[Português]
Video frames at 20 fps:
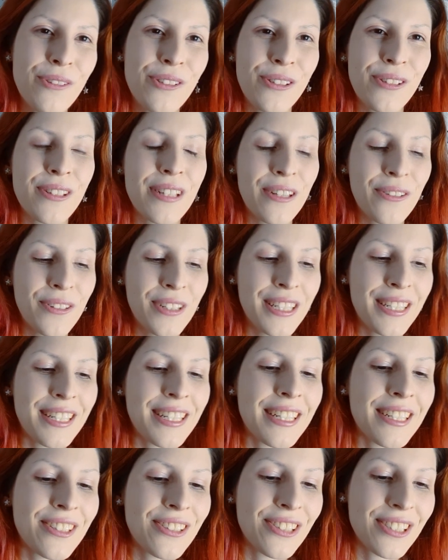disso da
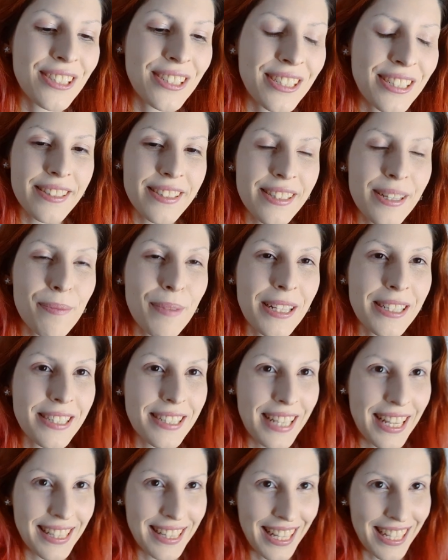Rori de ser mais
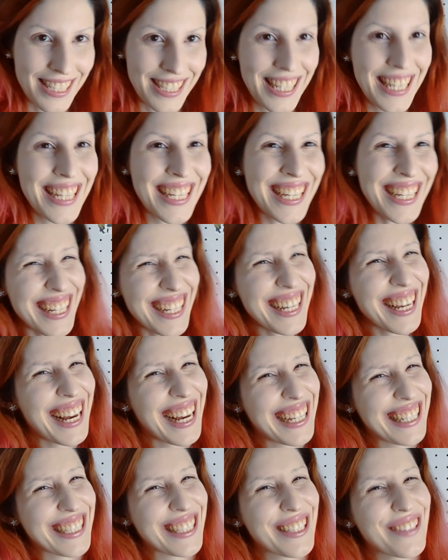esquentadinha
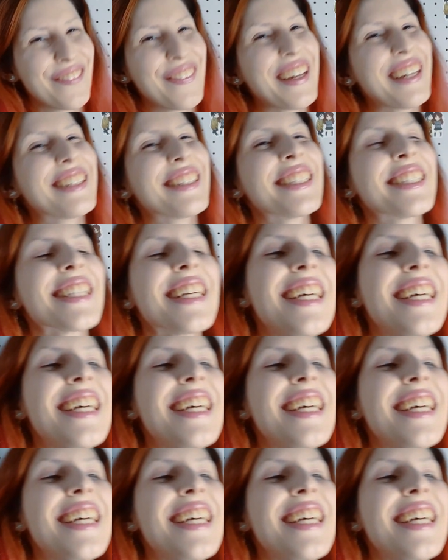muitas vezes.